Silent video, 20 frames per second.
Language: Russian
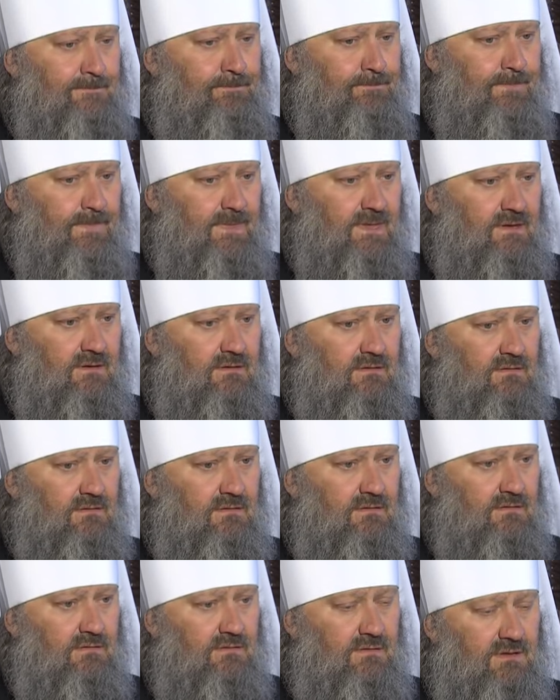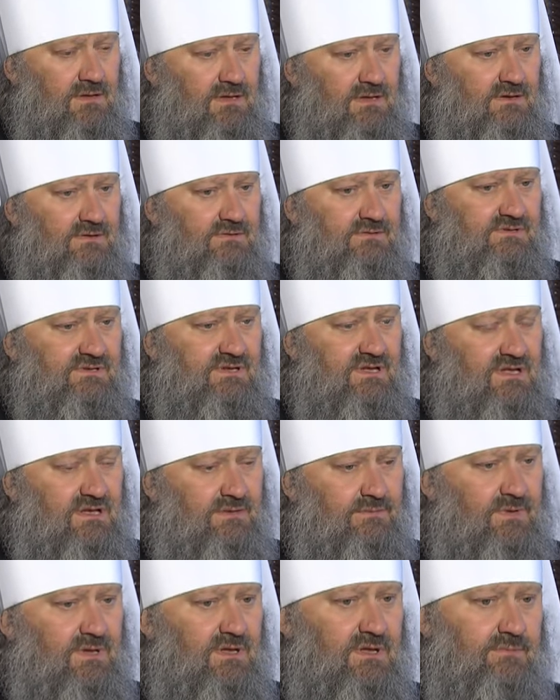э, для Иерусалима
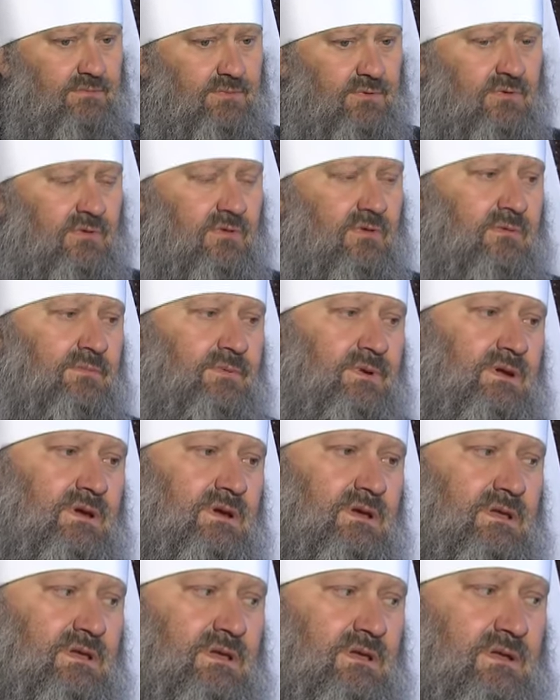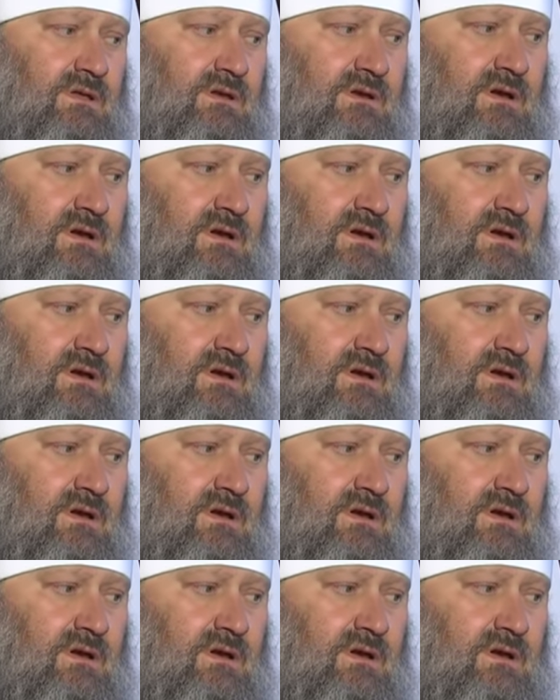или просто приходили к